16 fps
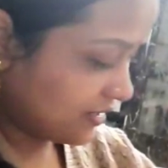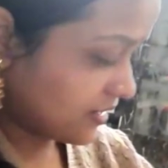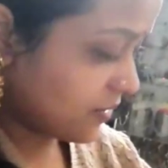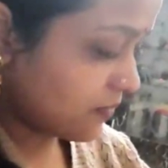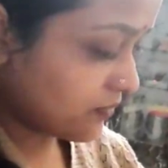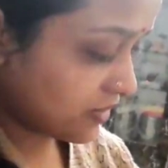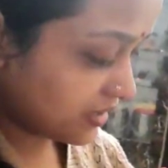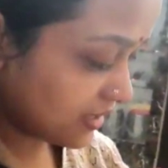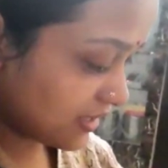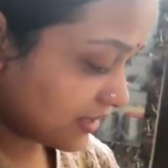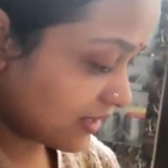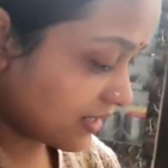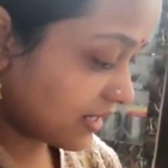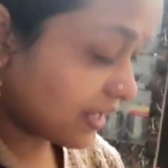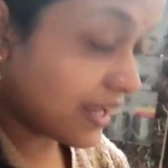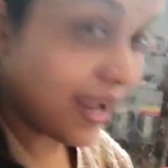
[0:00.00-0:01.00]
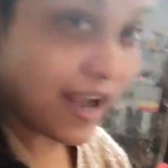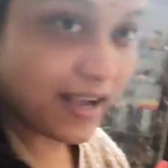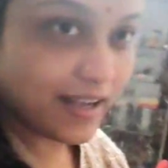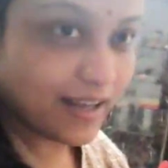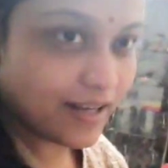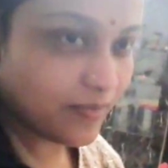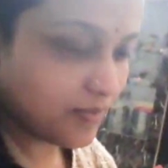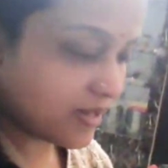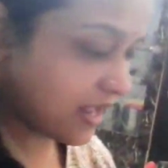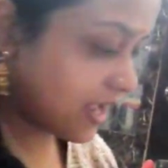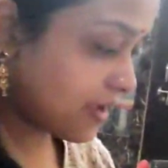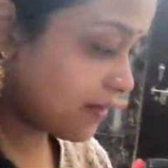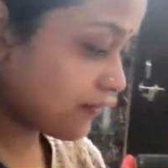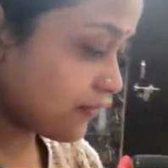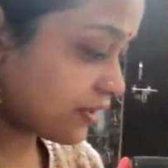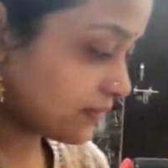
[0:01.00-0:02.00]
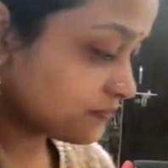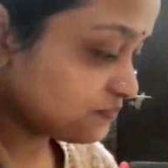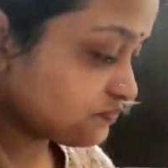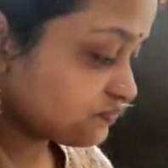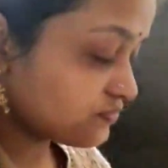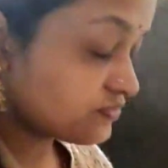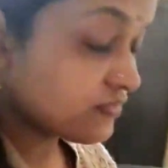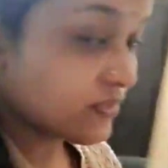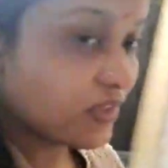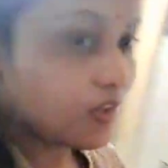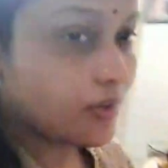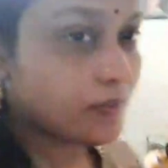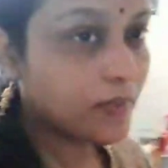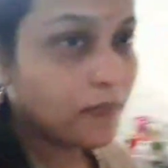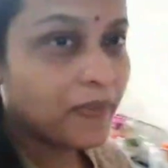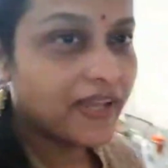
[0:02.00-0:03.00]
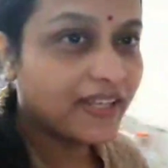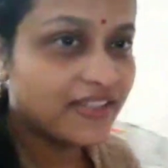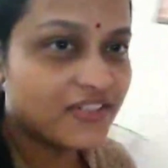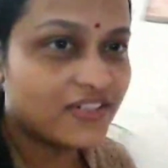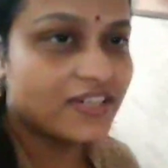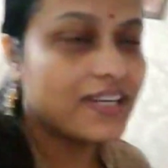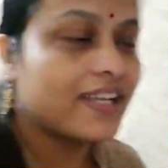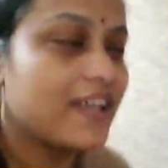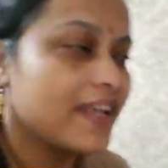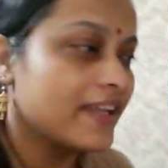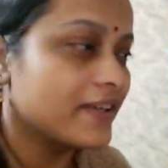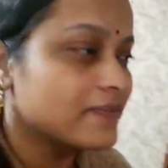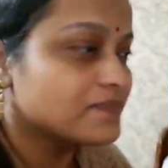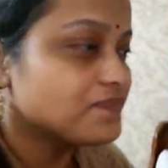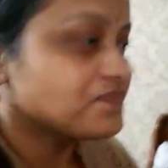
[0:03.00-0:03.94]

हम उसके लिए कैंडल भी लाया हमने हमने पेस्ट्री ले आई है